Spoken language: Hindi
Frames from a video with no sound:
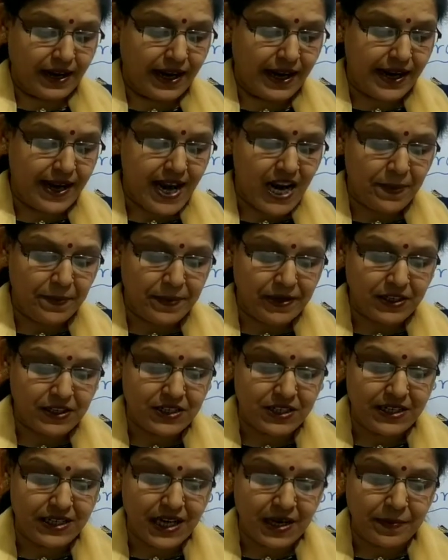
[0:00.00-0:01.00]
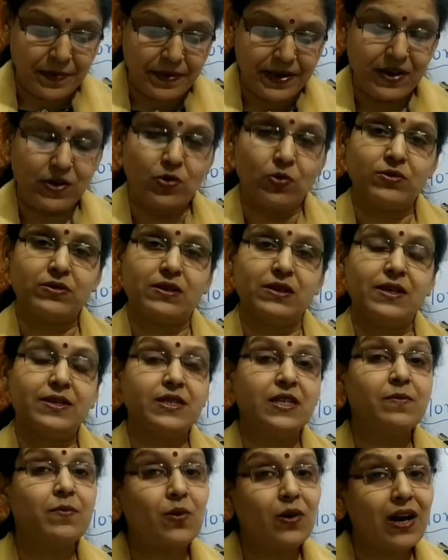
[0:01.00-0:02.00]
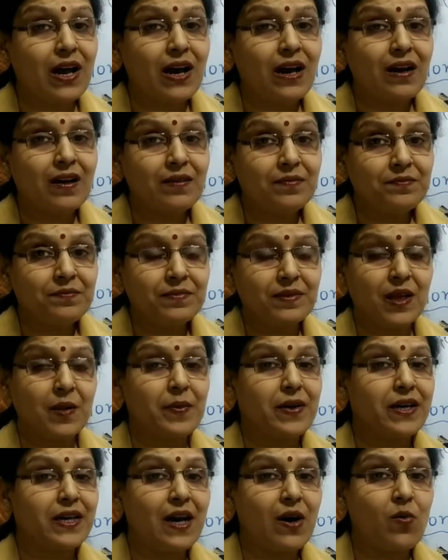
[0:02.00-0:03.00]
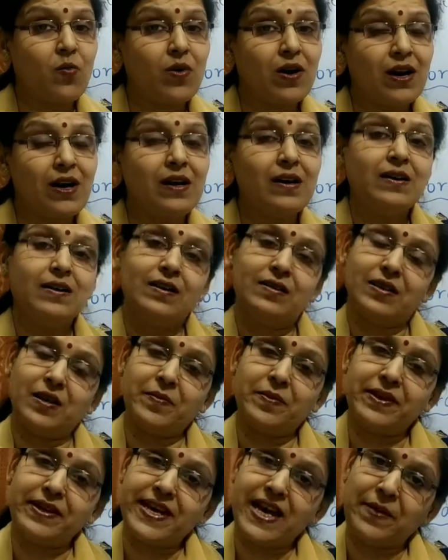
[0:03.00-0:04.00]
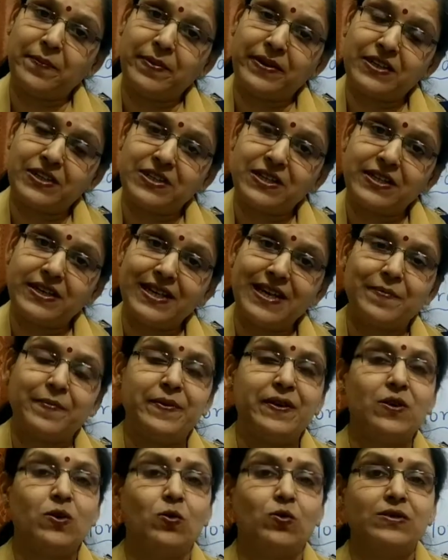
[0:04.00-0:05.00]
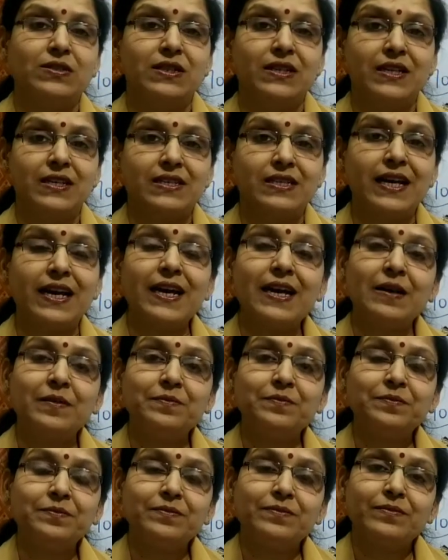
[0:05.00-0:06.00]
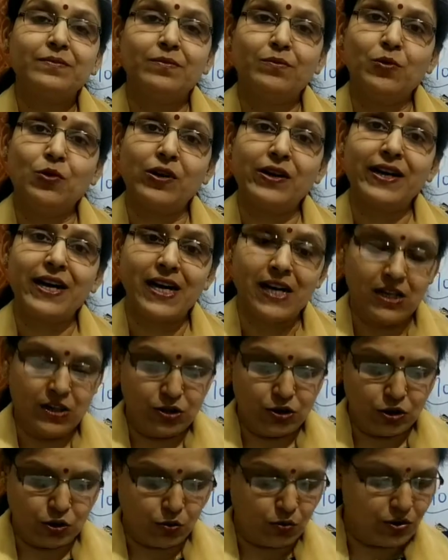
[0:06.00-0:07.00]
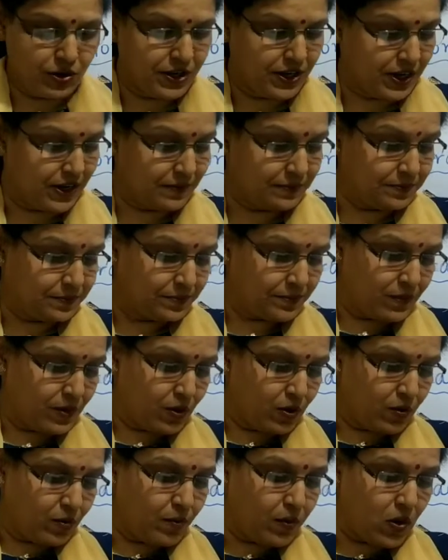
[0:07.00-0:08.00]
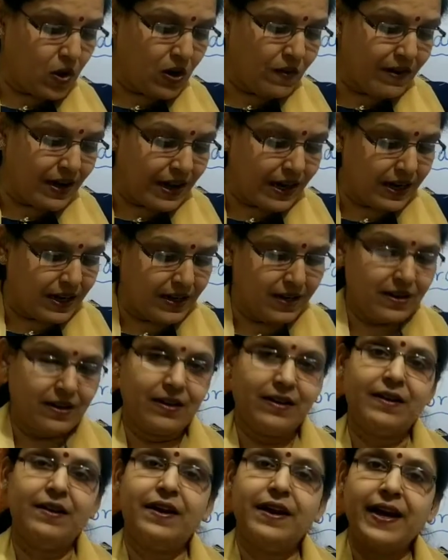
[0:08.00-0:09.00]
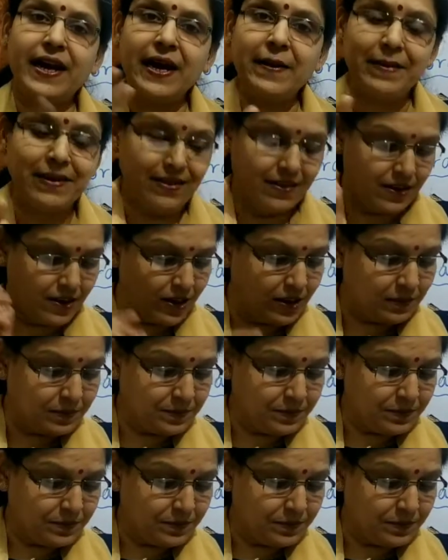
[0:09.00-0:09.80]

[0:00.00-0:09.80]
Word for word: एक पक्षी अपने घोंसले से बोला तभी क्या हुआ तभी एक पक्षी ने अपने घोंसले से बोलना शुरू किया भो वानर हे बंदर